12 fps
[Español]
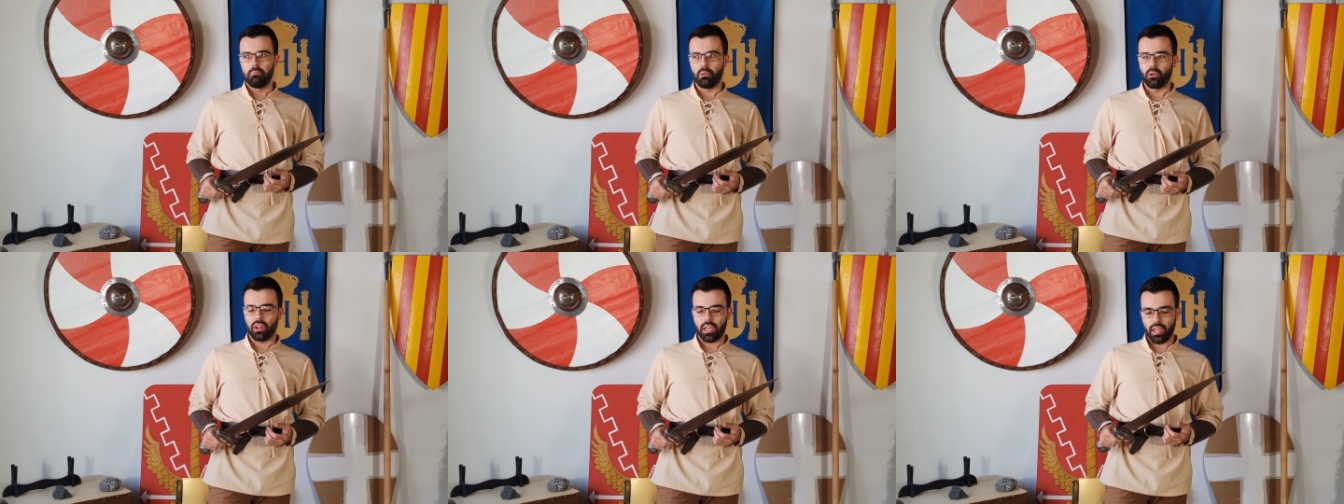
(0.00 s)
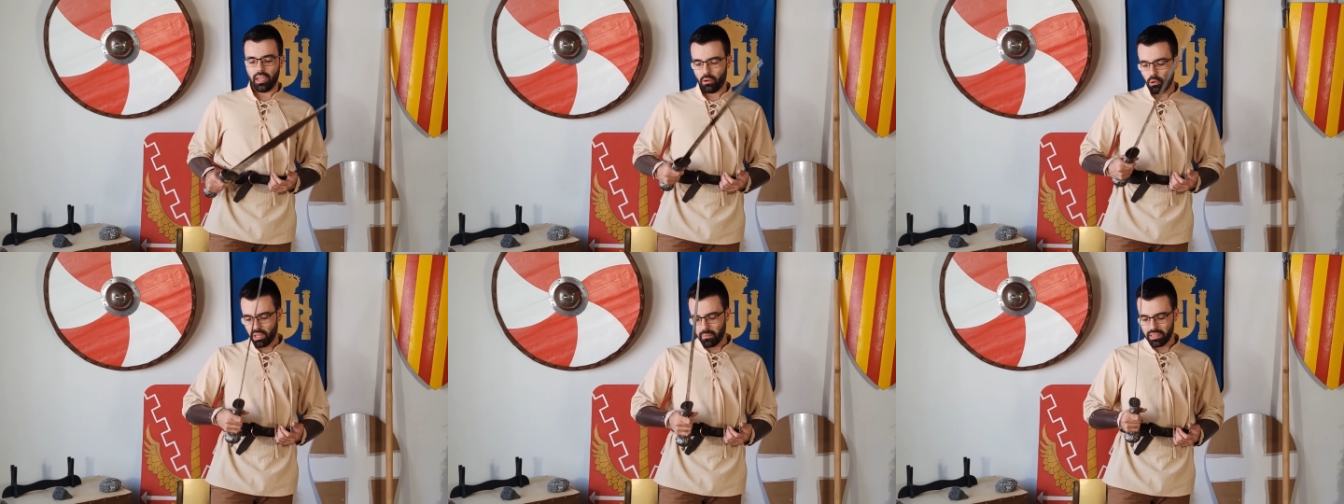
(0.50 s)
porque
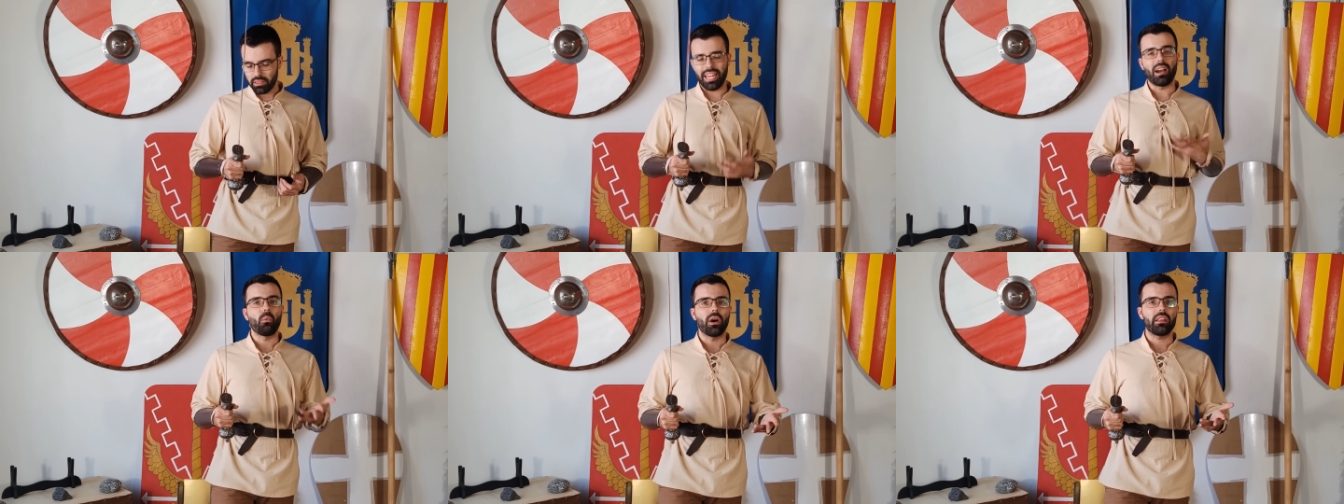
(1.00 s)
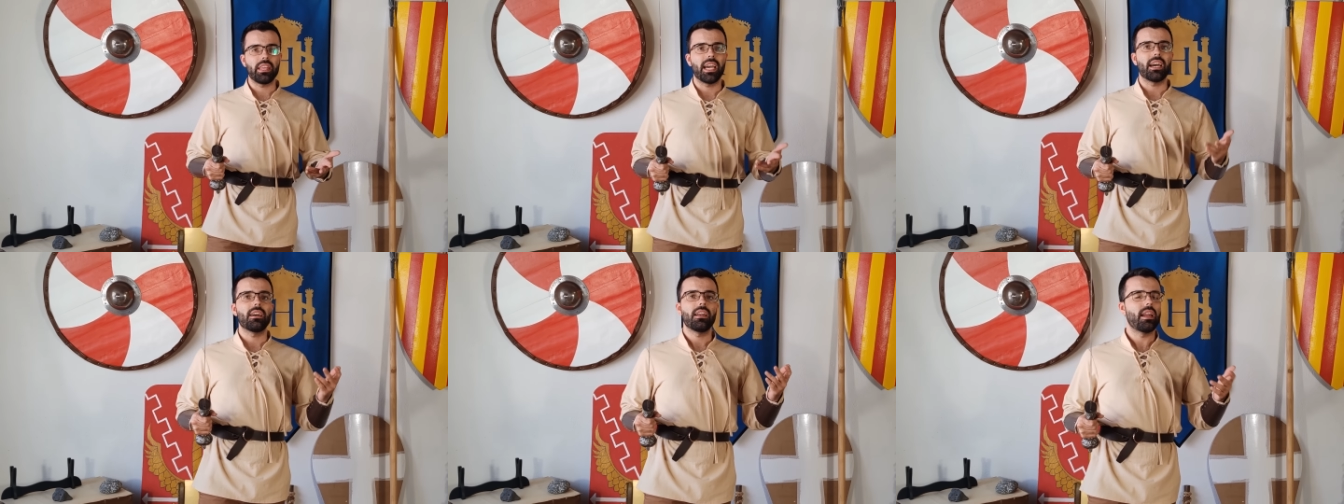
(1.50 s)
obviamente la
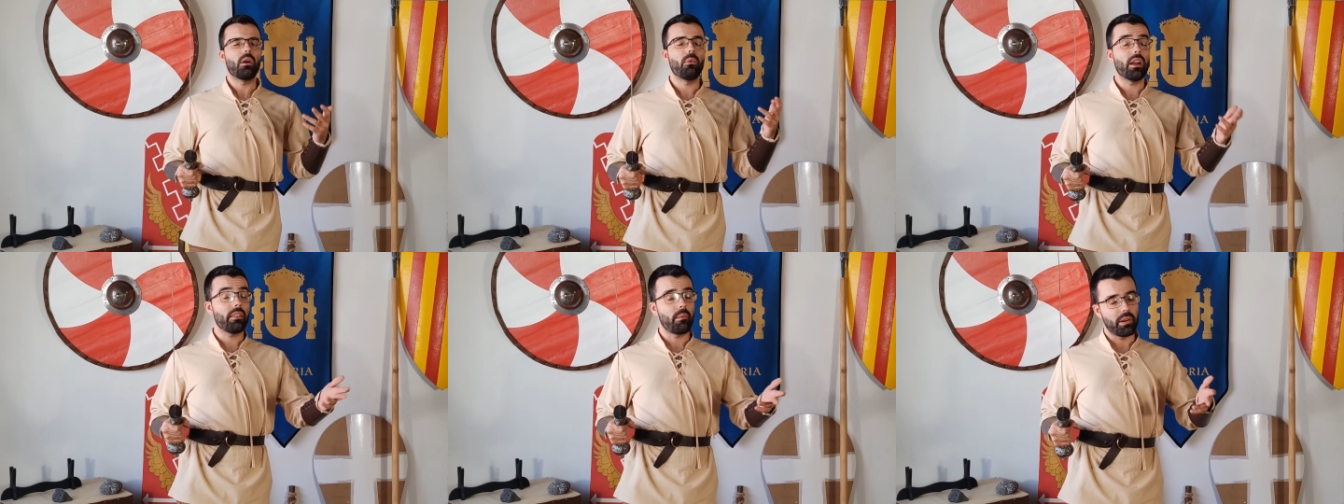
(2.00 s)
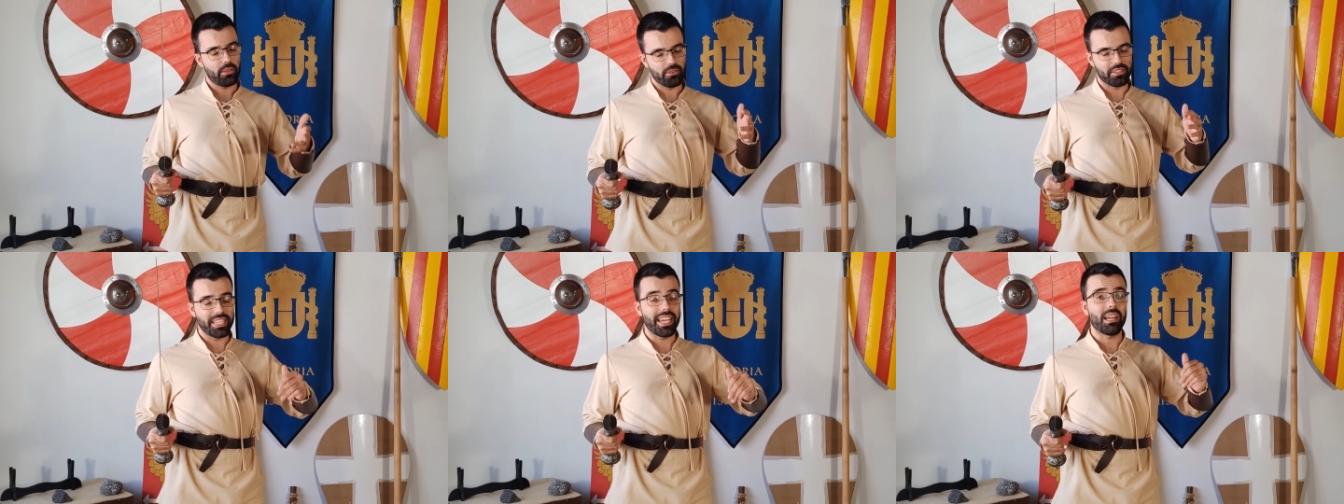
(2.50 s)
guardia, la guarda,
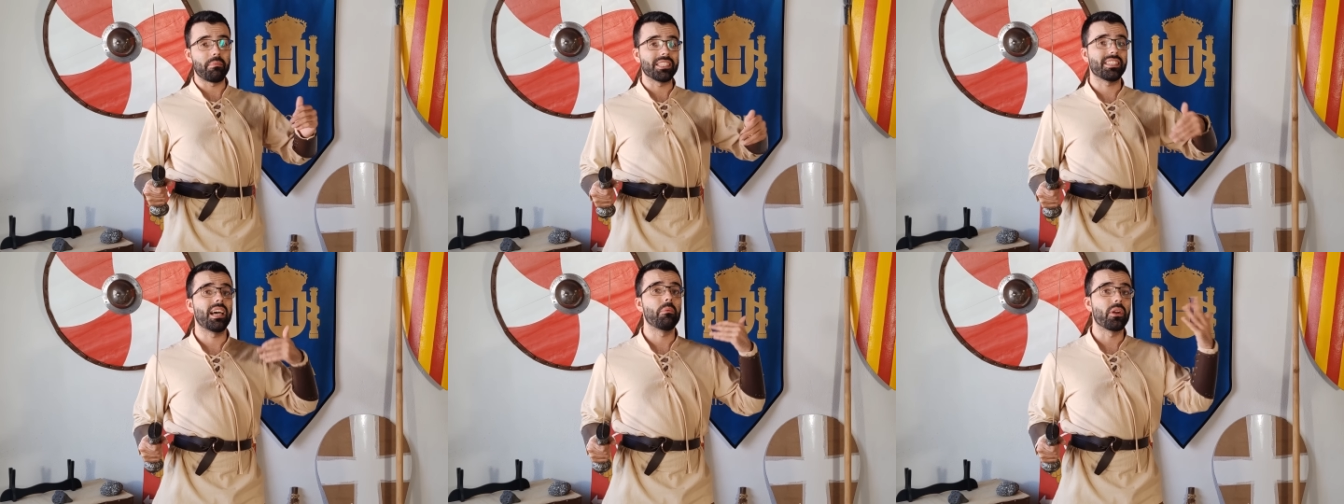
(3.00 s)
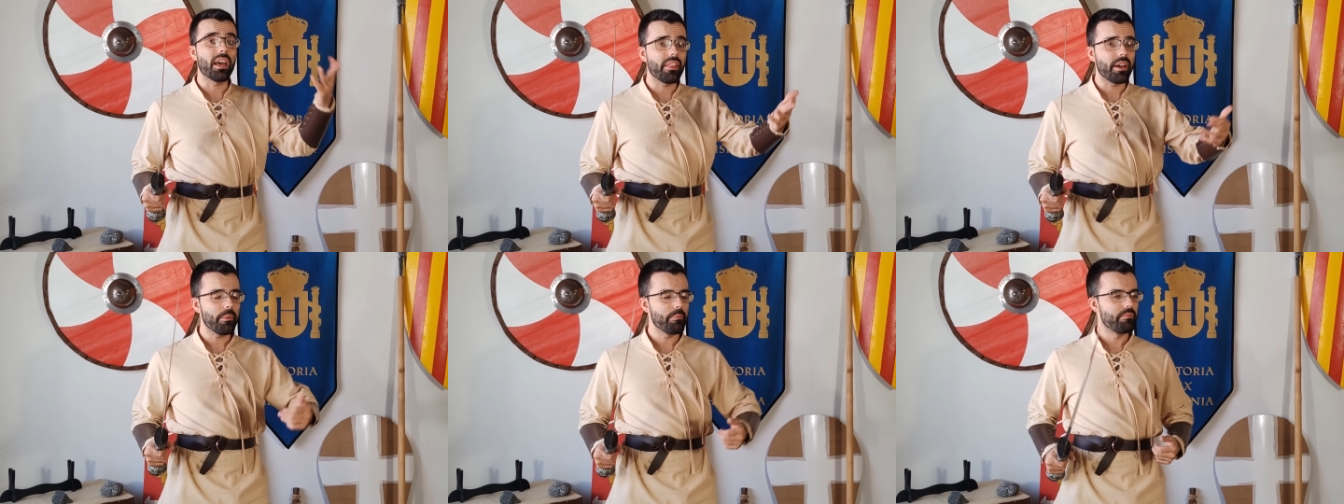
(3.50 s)
perdón, ya era más
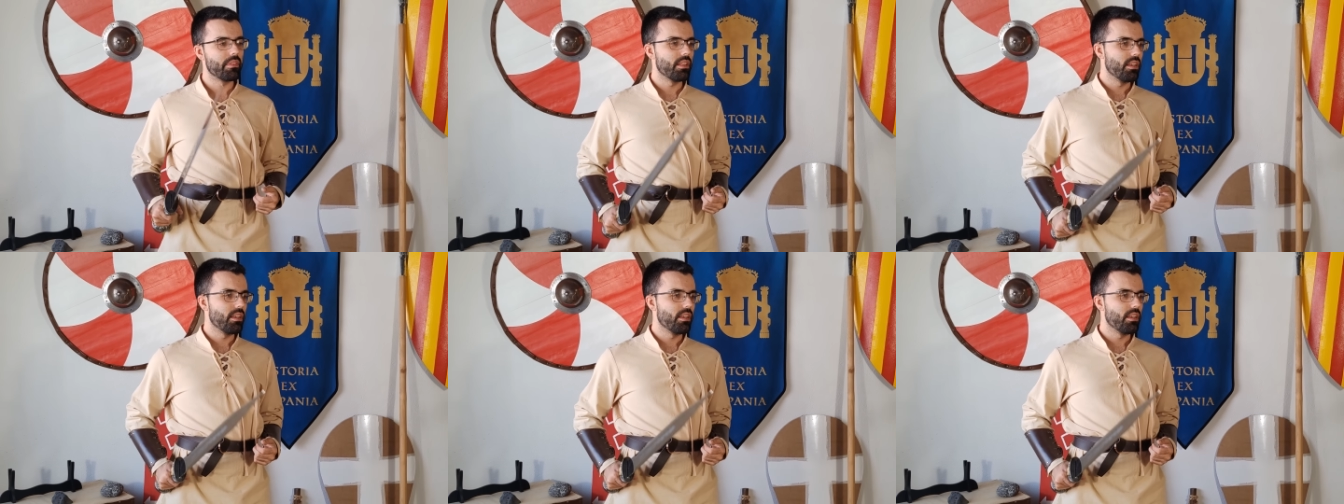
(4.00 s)
elaborada,